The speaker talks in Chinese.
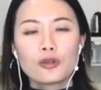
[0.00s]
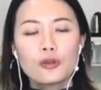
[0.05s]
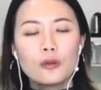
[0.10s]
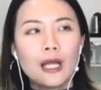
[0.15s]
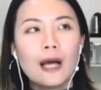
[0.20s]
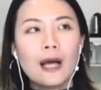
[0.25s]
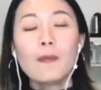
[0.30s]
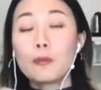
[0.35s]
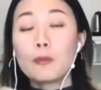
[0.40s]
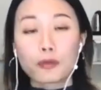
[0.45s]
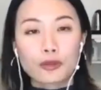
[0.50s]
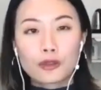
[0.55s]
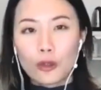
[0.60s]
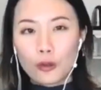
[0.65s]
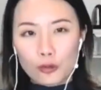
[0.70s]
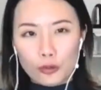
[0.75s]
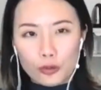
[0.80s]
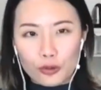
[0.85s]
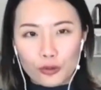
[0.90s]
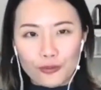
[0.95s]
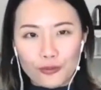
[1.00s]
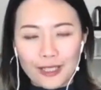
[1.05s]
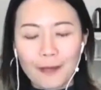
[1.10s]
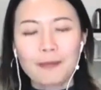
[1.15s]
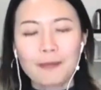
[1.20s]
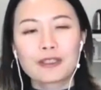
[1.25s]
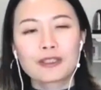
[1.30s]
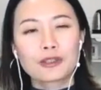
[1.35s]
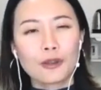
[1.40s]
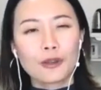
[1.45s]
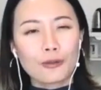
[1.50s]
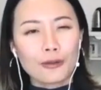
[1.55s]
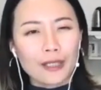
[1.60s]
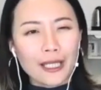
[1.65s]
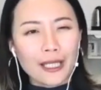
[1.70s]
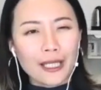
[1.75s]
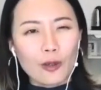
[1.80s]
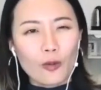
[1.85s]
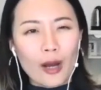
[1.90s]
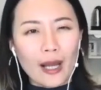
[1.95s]
他们不是用 Zoom，他们是用
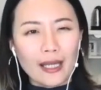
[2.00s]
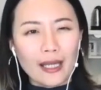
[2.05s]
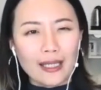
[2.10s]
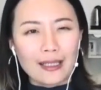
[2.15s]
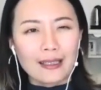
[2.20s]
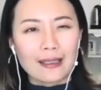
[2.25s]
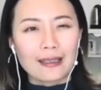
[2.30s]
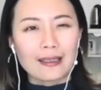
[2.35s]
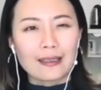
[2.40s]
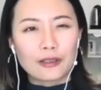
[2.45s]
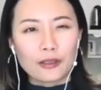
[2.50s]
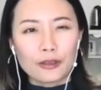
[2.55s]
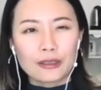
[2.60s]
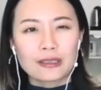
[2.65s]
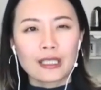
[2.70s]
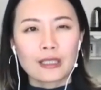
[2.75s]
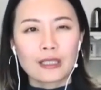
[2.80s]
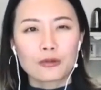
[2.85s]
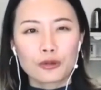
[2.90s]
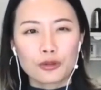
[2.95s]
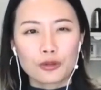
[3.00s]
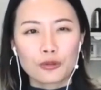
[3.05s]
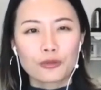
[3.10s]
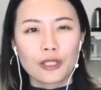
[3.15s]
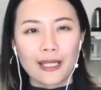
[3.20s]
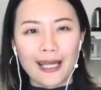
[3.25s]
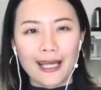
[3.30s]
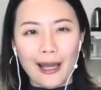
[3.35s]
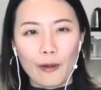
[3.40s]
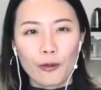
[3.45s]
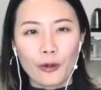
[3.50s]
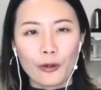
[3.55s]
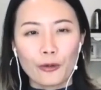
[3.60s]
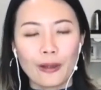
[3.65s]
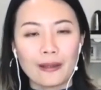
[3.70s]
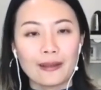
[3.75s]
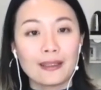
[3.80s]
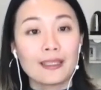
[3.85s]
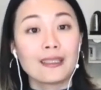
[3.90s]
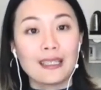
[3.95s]
另外一个有点像 Zoom 的开会
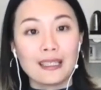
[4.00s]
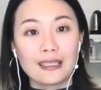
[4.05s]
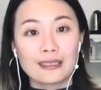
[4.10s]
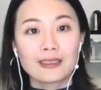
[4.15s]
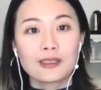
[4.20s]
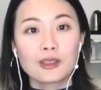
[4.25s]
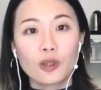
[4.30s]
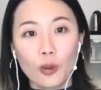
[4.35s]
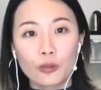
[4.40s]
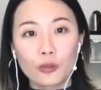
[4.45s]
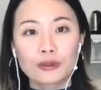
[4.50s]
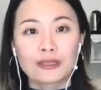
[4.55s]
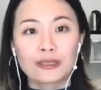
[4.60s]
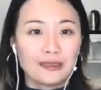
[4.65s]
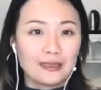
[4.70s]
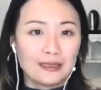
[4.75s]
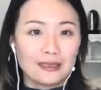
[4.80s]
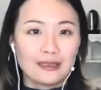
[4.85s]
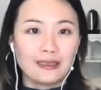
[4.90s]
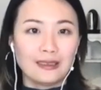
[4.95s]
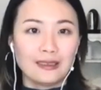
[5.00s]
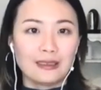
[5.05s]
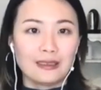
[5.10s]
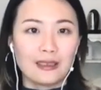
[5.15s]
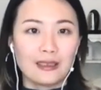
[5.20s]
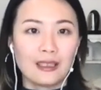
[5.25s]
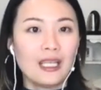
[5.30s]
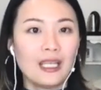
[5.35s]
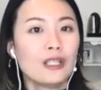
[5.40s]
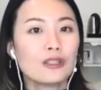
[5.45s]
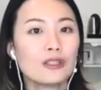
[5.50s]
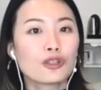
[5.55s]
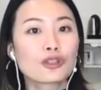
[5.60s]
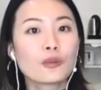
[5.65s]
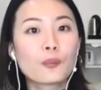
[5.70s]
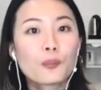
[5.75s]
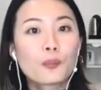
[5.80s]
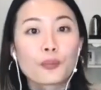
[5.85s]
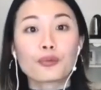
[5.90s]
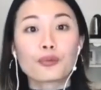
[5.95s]
软体，也是公司自己的，就是
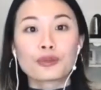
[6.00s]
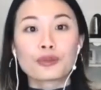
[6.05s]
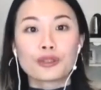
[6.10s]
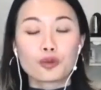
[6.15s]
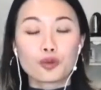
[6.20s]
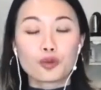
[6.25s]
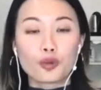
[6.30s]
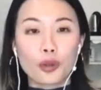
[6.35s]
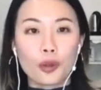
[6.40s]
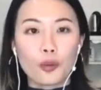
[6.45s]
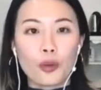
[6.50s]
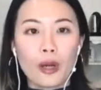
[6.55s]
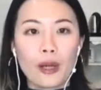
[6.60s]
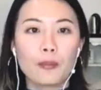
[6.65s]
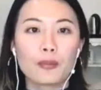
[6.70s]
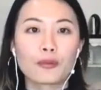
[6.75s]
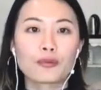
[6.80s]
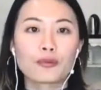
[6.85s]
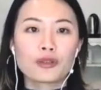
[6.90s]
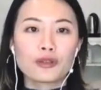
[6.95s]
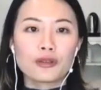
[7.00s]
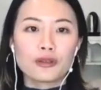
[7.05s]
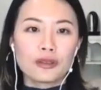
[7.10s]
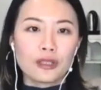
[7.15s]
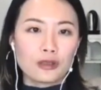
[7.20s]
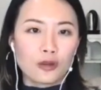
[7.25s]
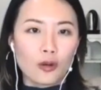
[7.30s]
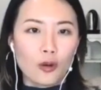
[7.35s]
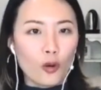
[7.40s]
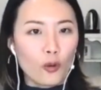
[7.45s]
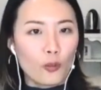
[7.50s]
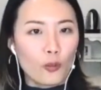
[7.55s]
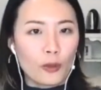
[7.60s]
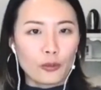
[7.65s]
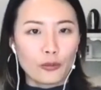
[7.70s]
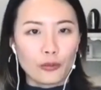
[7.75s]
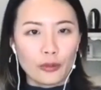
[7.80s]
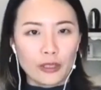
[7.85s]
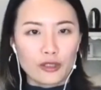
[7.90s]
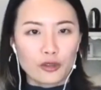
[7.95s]
不是对外，不是那种 Open
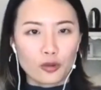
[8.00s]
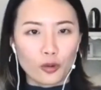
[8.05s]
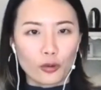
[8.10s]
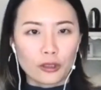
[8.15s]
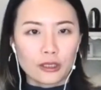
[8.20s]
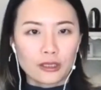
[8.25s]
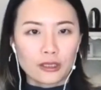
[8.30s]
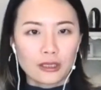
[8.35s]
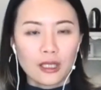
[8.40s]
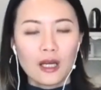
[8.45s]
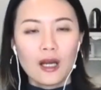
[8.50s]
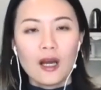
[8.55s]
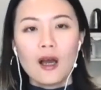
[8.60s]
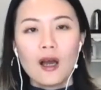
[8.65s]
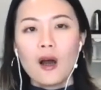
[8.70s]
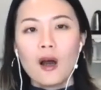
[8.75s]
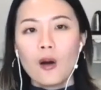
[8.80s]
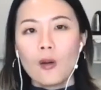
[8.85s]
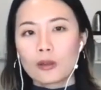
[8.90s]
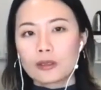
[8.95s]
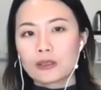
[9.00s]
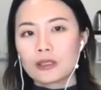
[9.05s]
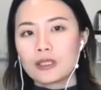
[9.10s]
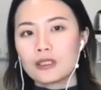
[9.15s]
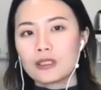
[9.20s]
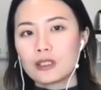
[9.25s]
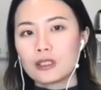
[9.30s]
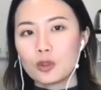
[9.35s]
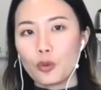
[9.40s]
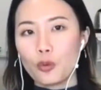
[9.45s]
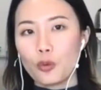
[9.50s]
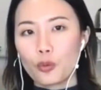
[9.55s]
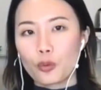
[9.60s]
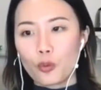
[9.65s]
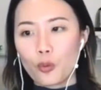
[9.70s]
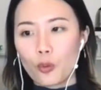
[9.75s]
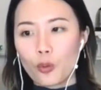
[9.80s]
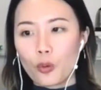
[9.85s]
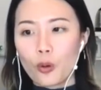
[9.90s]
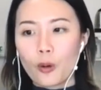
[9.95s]
Resource。我甚至遇
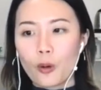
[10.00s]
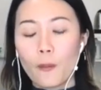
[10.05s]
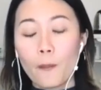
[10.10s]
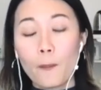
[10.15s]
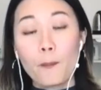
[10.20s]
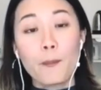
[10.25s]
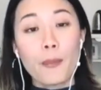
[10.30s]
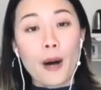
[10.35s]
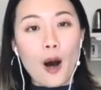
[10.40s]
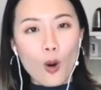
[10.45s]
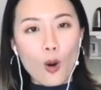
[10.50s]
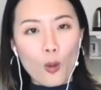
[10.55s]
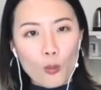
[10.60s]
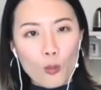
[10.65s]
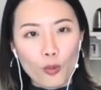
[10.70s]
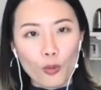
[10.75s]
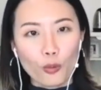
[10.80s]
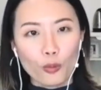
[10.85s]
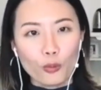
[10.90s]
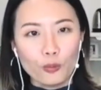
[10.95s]
过保姆。